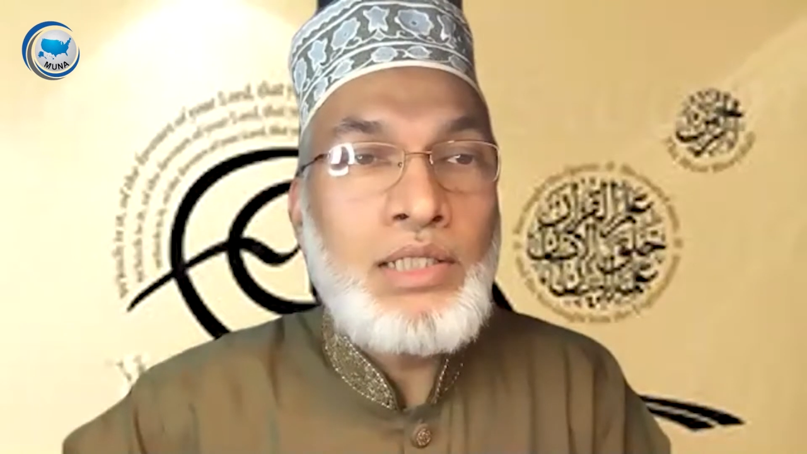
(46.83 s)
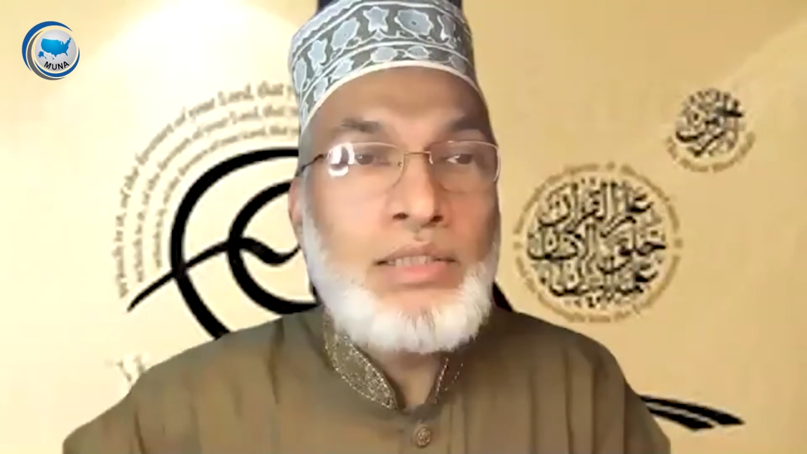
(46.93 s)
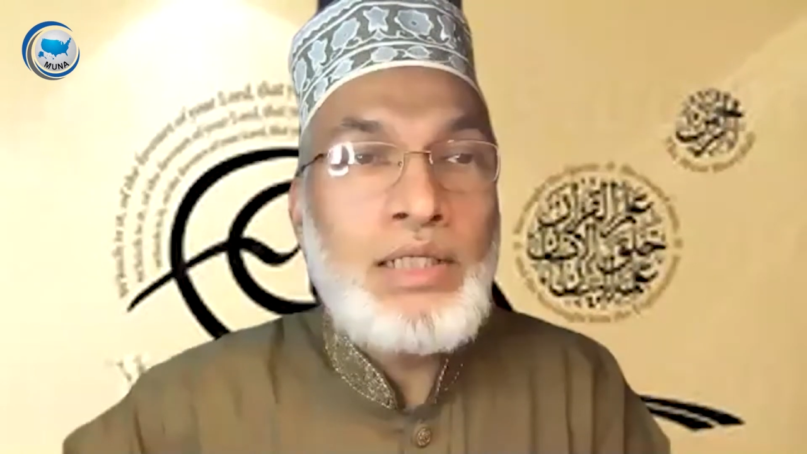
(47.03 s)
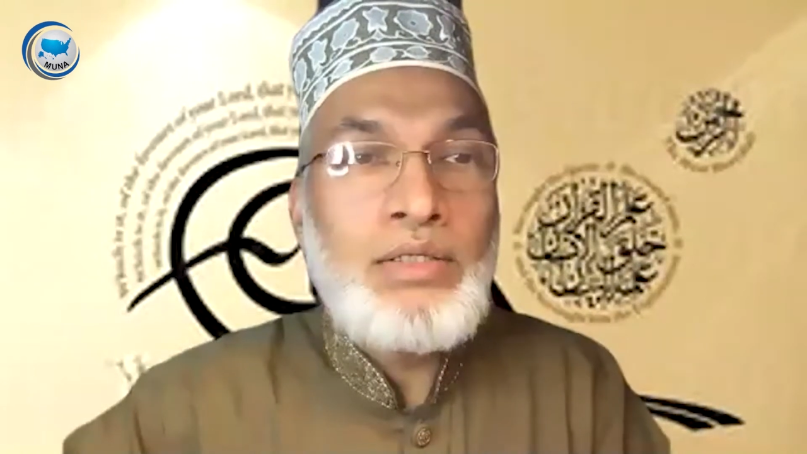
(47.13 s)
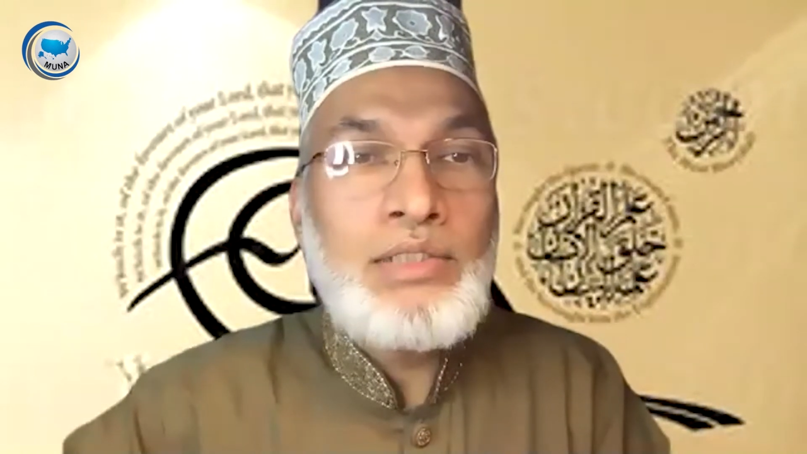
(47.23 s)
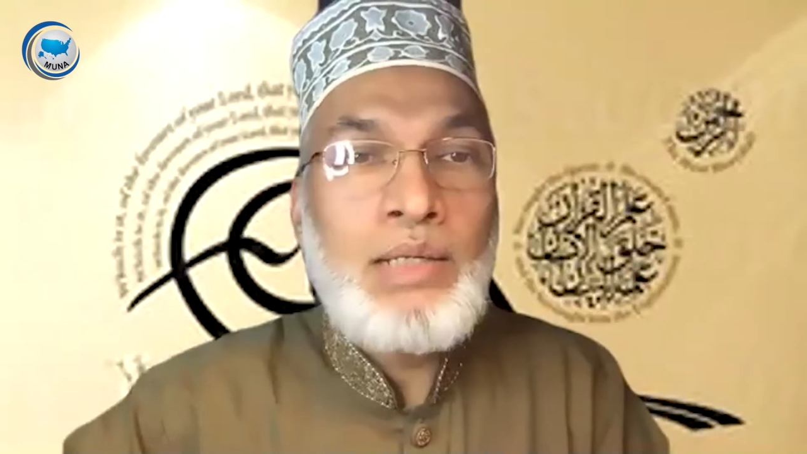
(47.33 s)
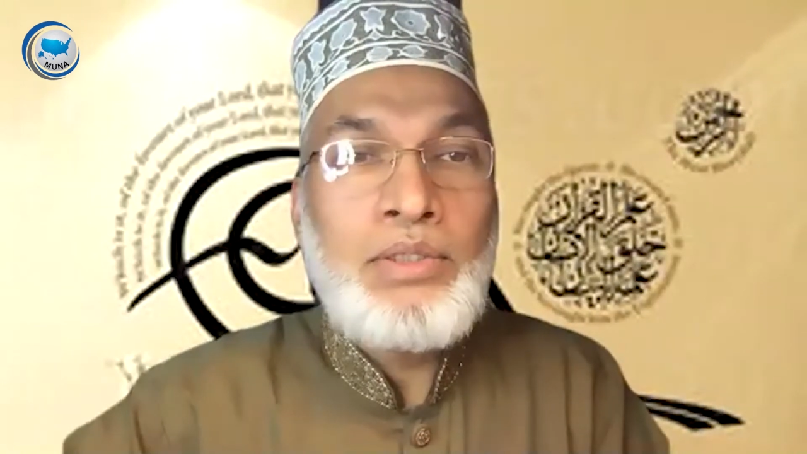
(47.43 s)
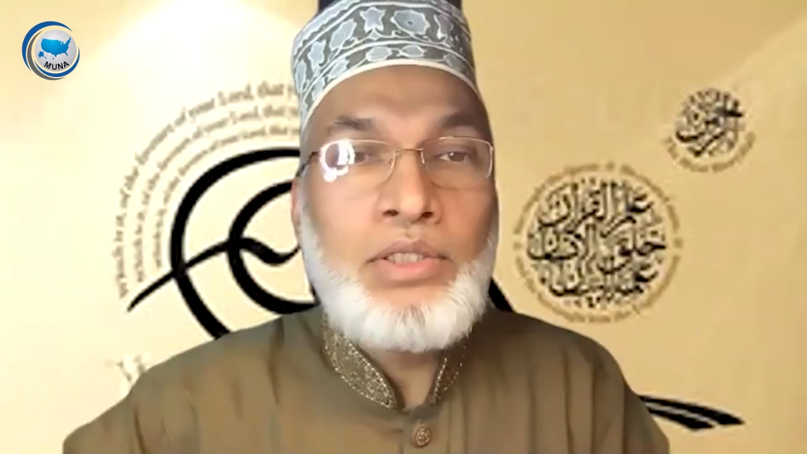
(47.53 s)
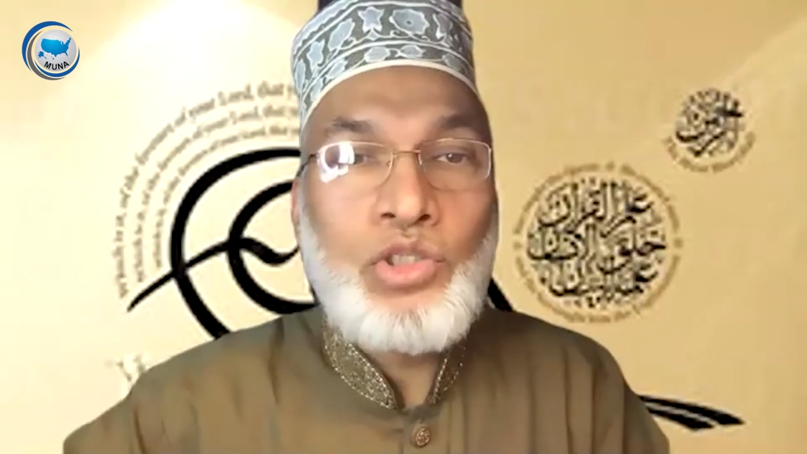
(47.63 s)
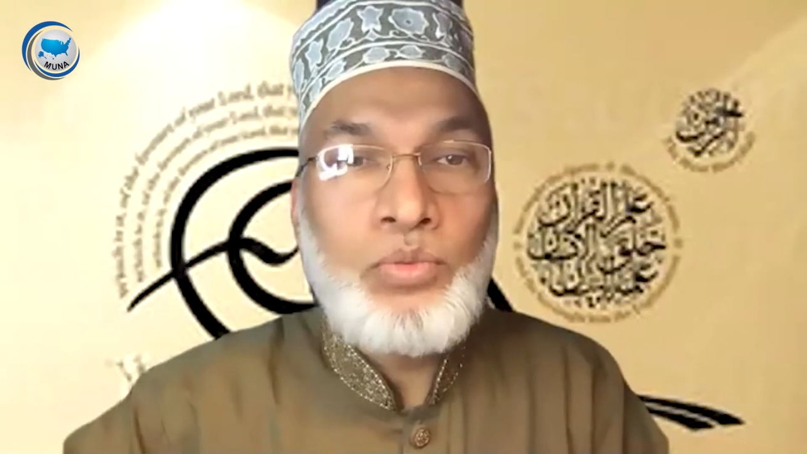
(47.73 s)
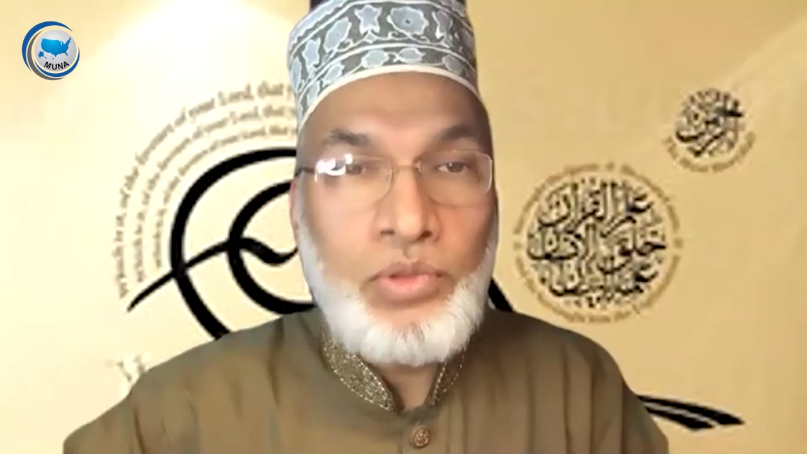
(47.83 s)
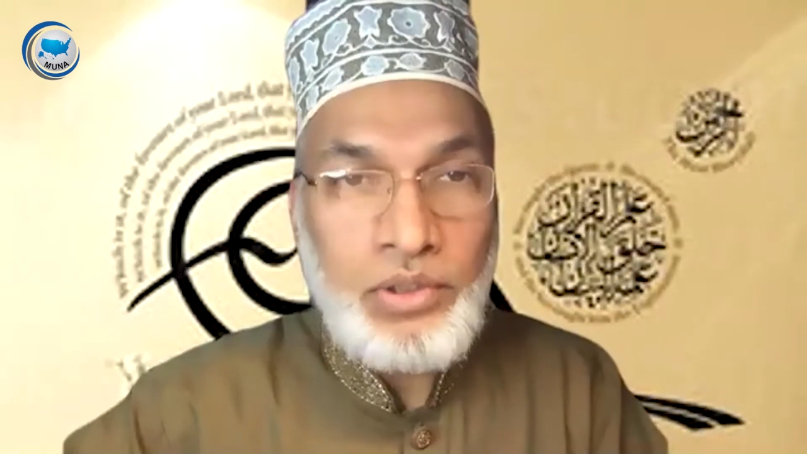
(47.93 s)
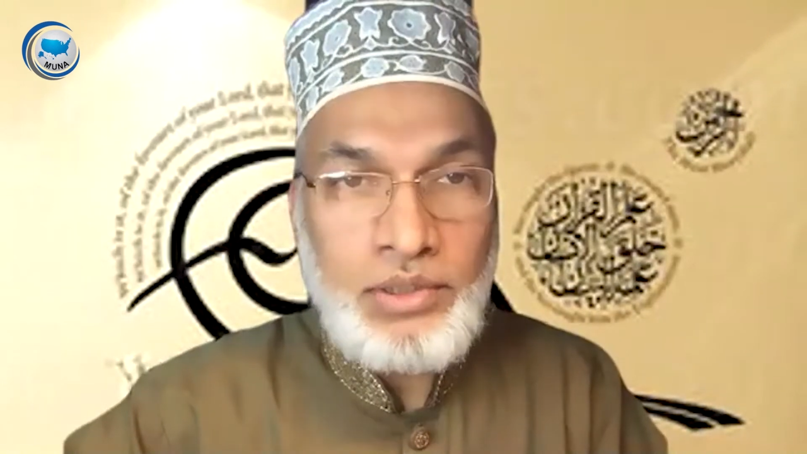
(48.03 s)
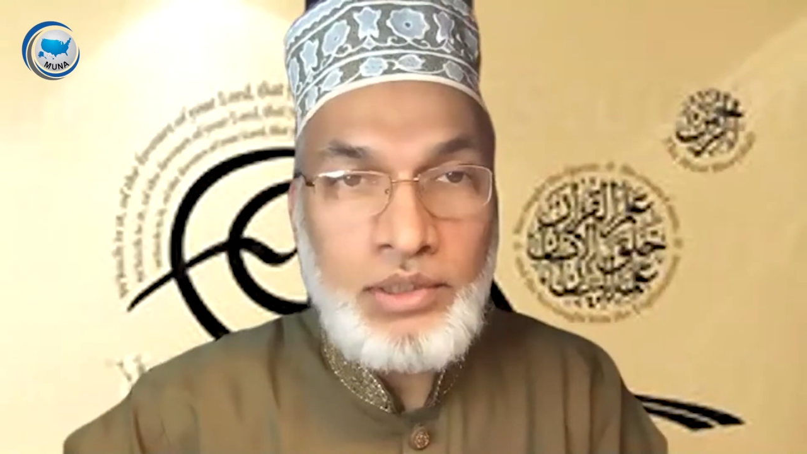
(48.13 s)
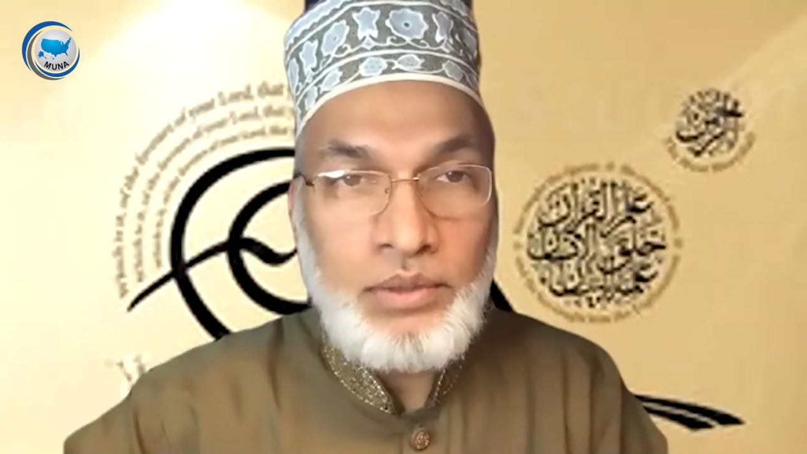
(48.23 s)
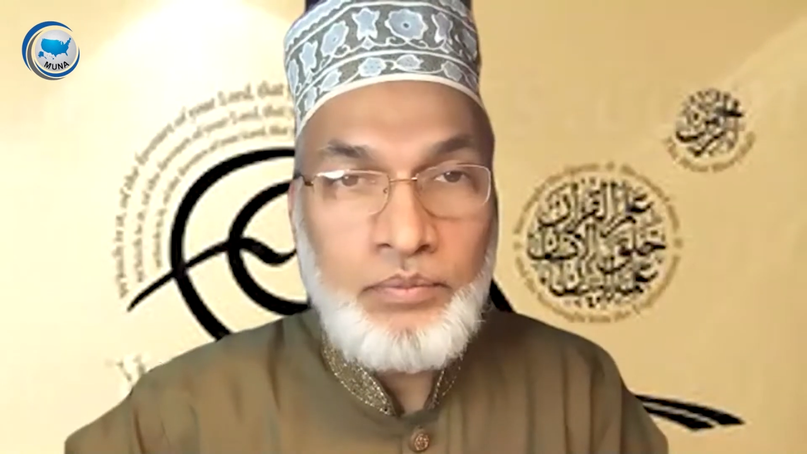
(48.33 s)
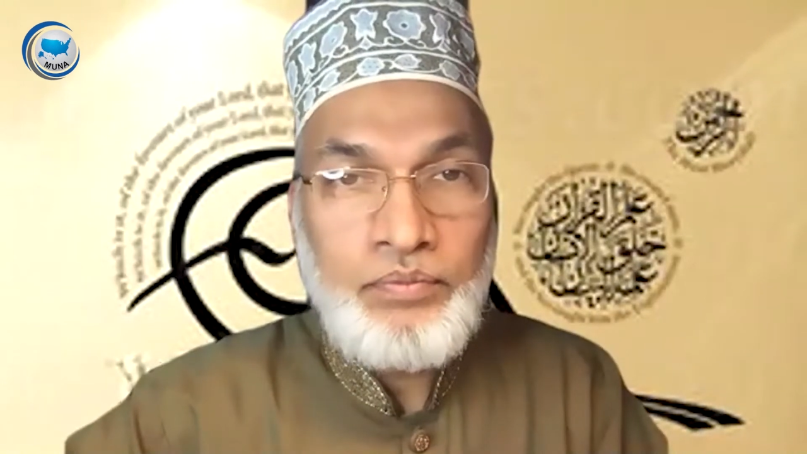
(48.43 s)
আছেন এখন জামাতের সময় হয়েছে